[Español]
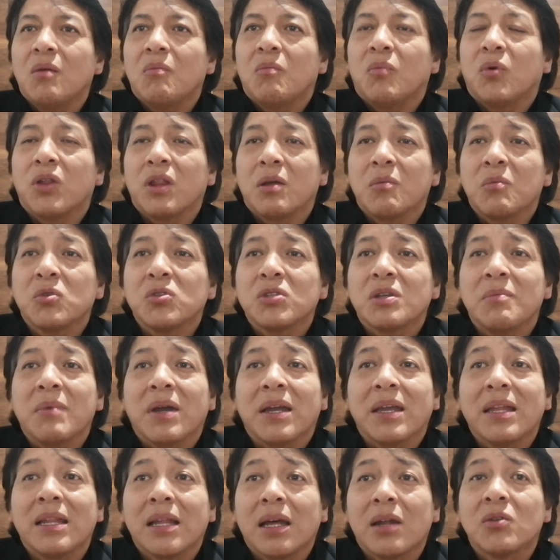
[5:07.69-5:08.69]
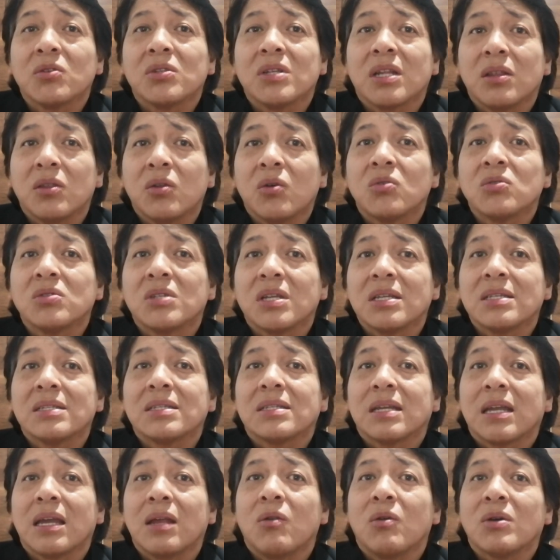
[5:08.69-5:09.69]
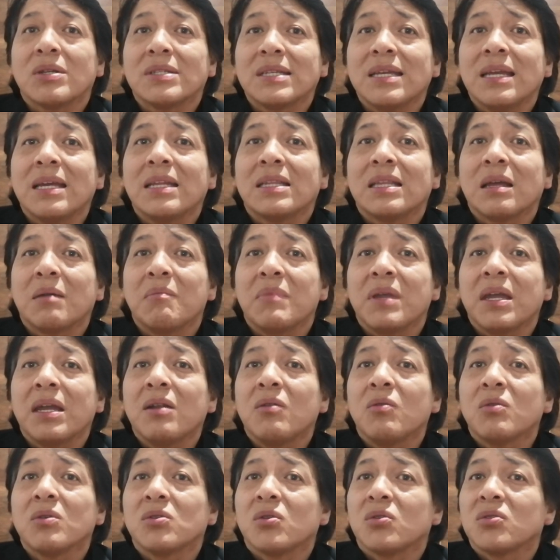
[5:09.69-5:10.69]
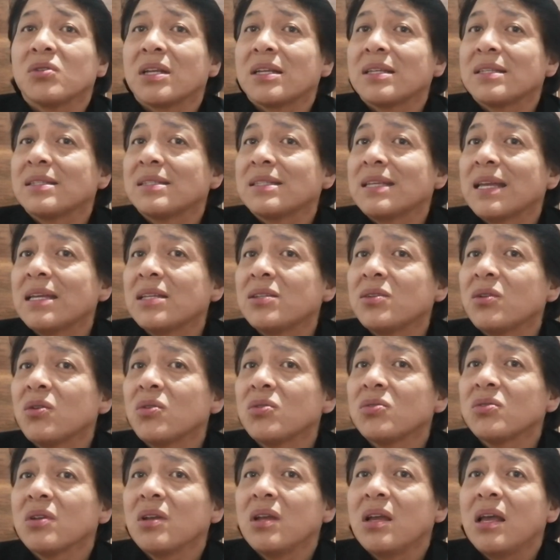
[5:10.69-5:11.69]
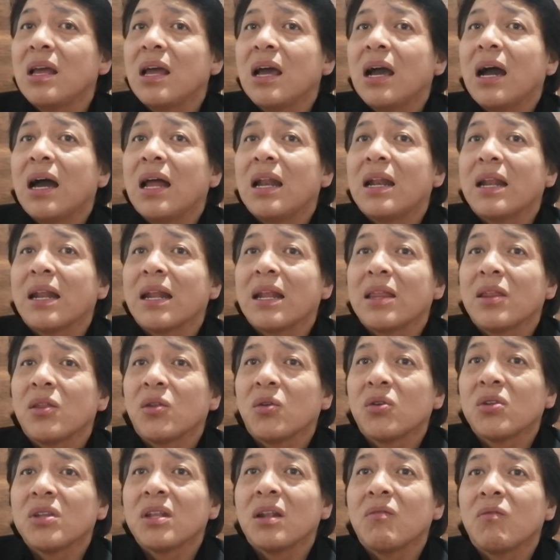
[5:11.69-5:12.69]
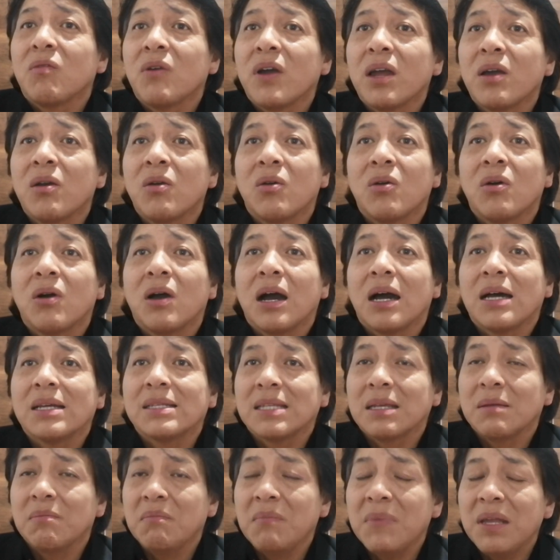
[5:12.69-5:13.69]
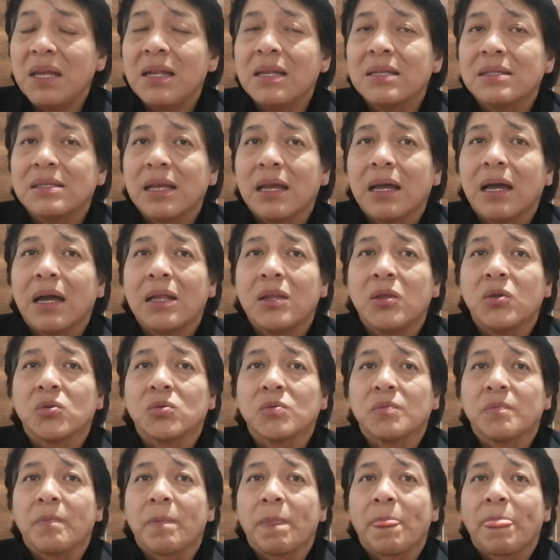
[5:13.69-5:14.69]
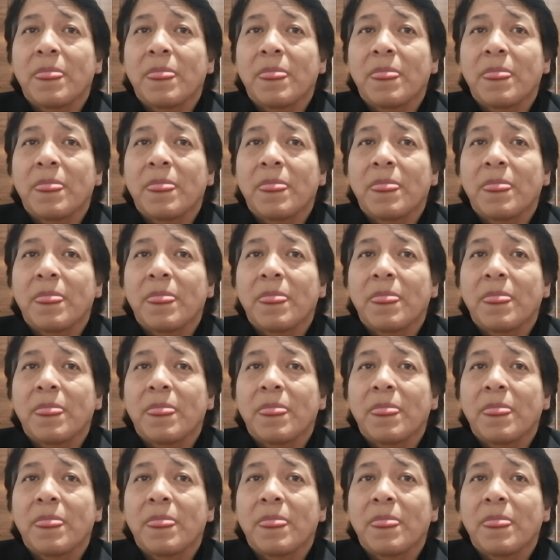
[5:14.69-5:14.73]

Podemos imaginarnos entonces que lo hacían también nuestros ancestros alrededor del fuego hace miles de años.